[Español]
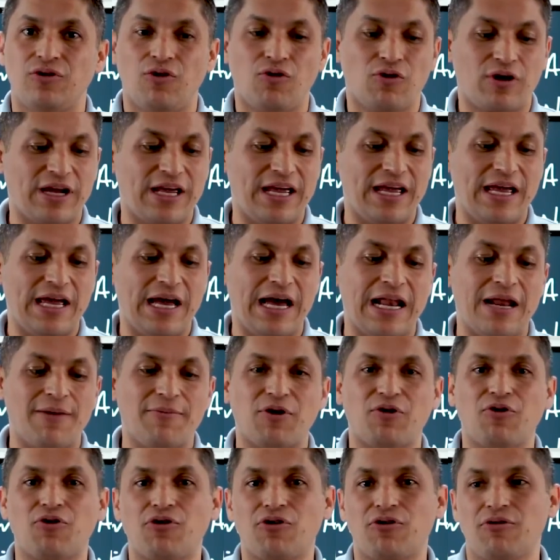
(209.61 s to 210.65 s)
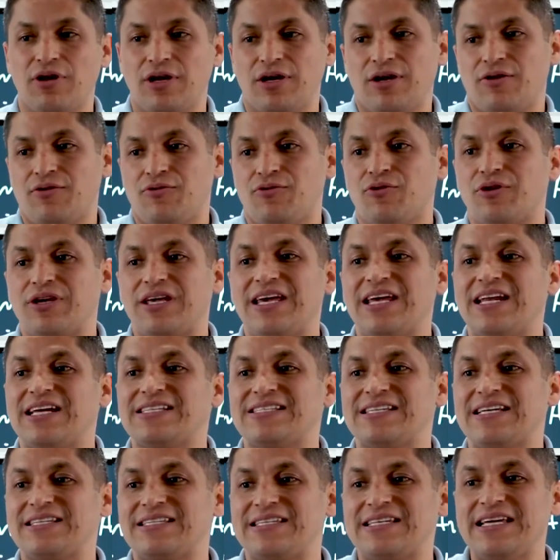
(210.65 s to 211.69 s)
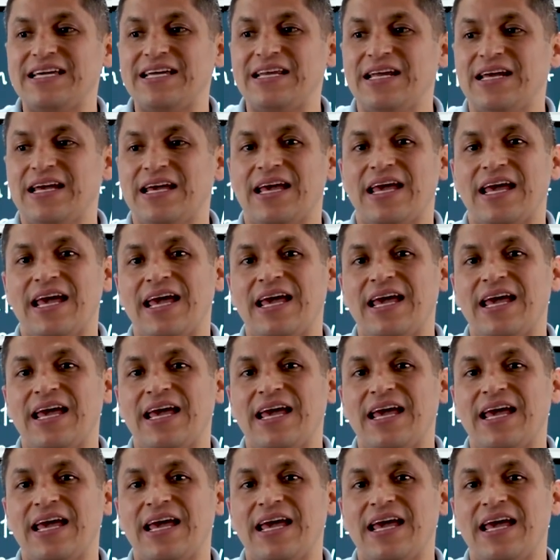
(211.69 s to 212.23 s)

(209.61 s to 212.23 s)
o que a lo mejor no quieras decir,